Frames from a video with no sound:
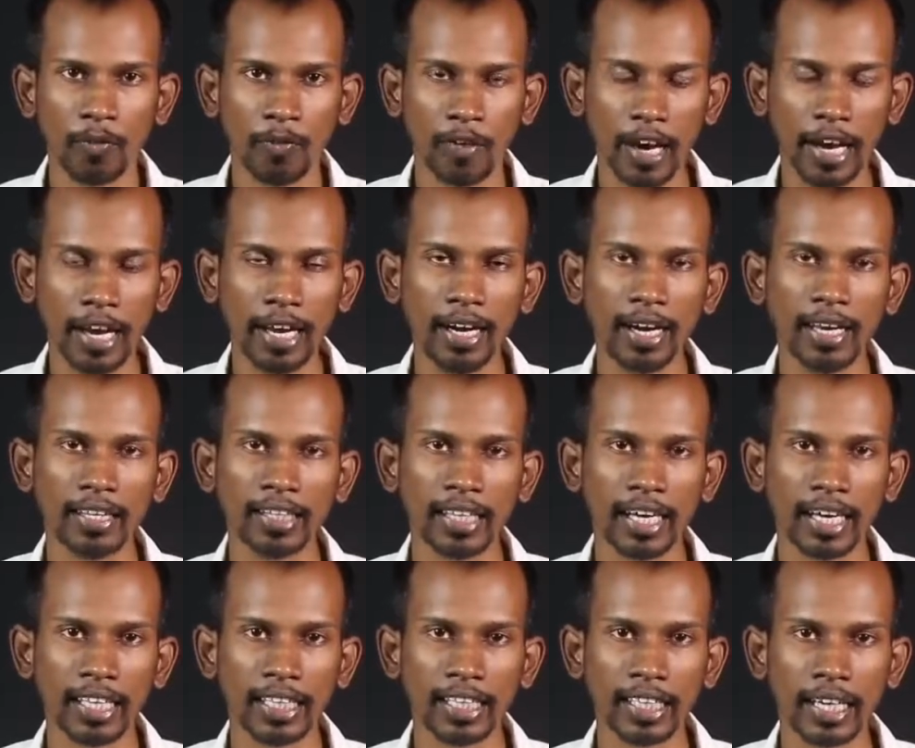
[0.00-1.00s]
வார
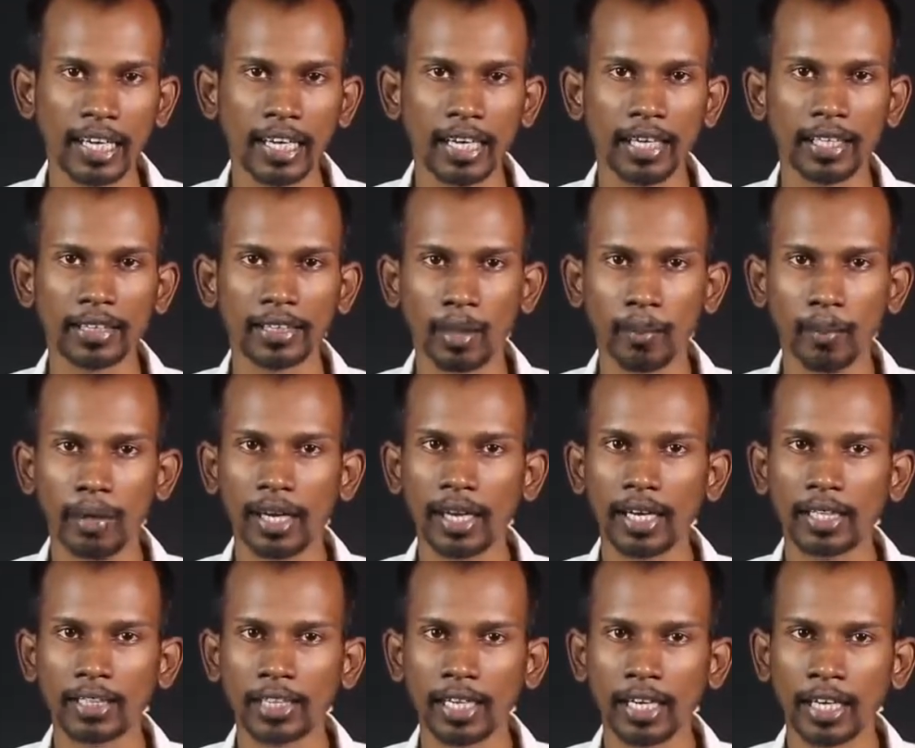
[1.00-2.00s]
எழுத்தாணி தான்
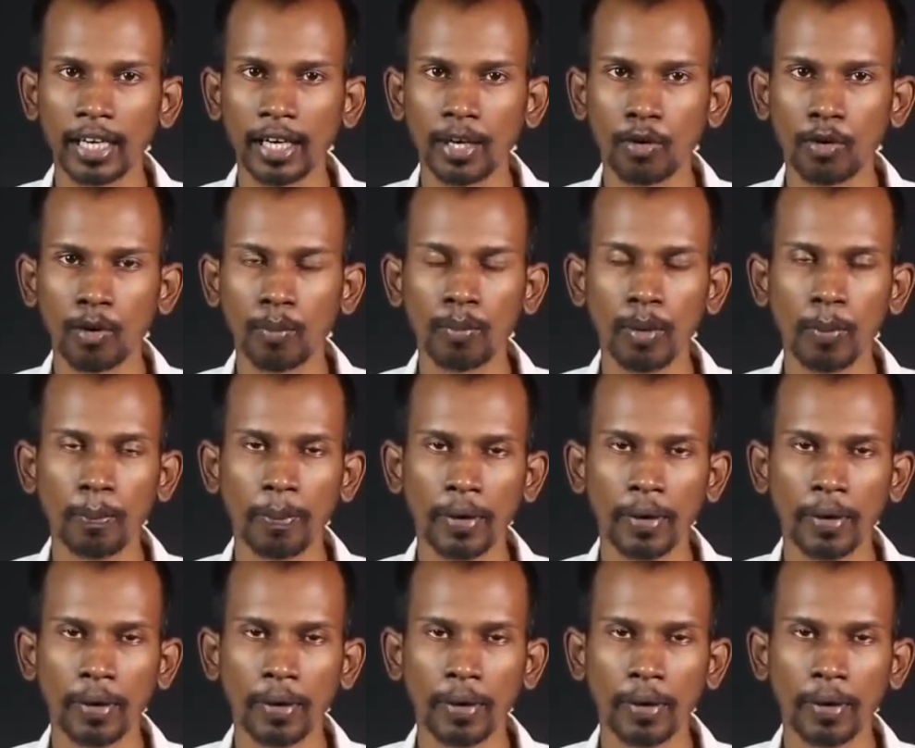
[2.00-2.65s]
தமிழகத்தில் ரொம்ப